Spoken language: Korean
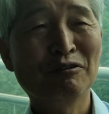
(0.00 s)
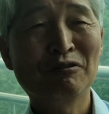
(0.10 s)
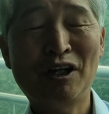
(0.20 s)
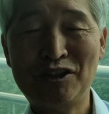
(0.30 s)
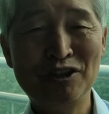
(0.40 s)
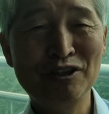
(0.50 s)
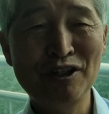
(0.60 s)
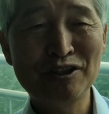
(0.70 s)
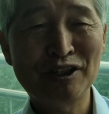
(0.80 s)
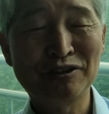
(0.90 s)

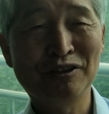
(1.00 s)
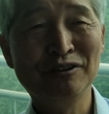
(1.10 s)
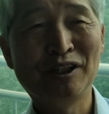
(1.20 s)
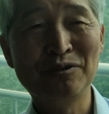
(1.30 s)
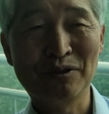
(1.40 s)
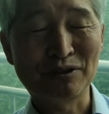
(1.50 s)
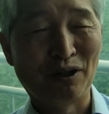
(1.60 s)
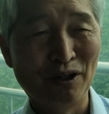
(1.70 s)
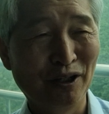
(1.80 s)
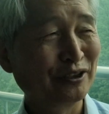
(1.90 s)
확신에 차서 찬송을
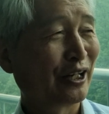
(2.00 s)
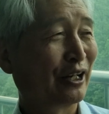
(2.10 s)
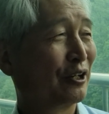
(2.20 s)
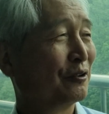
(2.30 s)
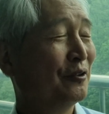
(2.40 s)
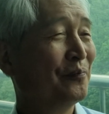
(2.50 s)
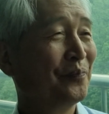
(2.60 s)
더 사랑하고